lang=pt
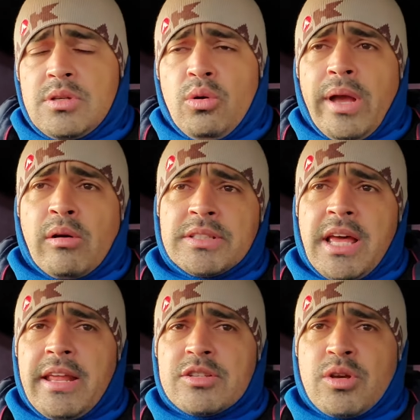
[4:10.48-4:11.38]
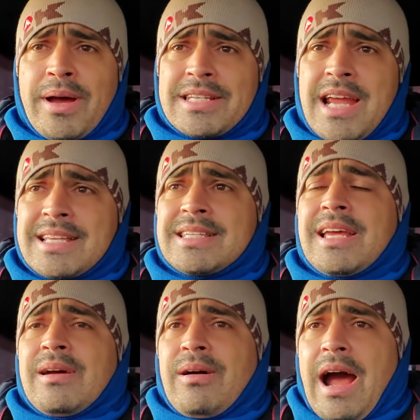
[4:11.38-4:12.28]
O que aconteceria se eu achasse
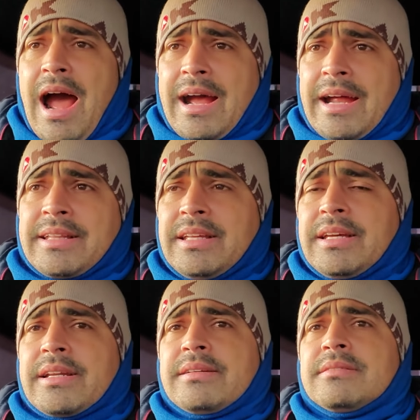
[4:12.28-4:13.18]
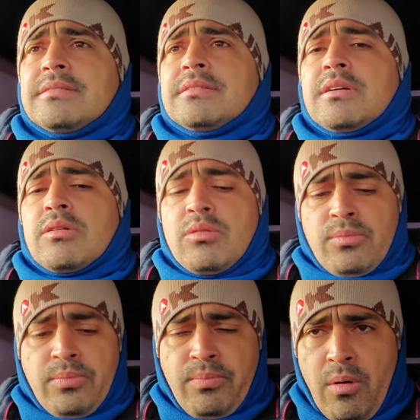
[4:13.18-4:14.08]
a carteira com
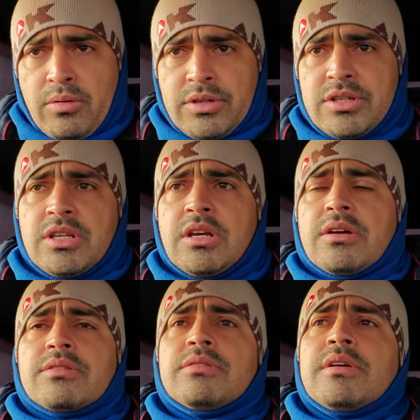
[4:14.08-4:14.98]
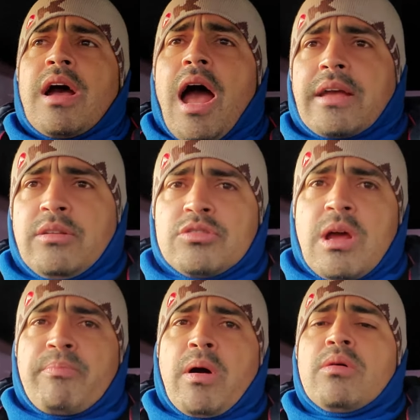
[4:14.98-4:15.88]
um pouco de dinheiro aqui no
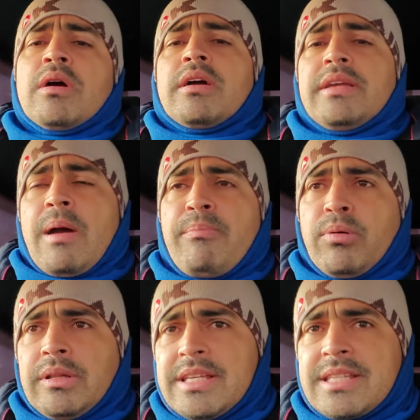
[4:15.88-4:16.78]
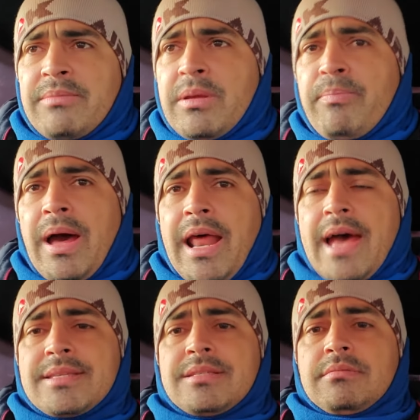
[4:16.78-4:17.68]
Japão e a polícia me
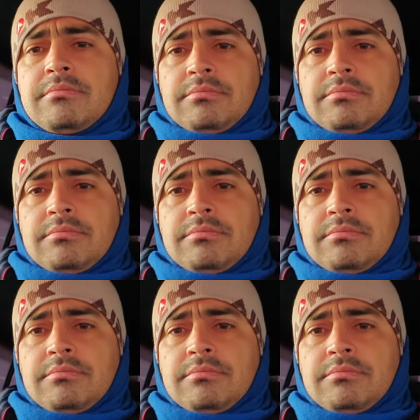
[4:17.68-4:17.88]
parasse?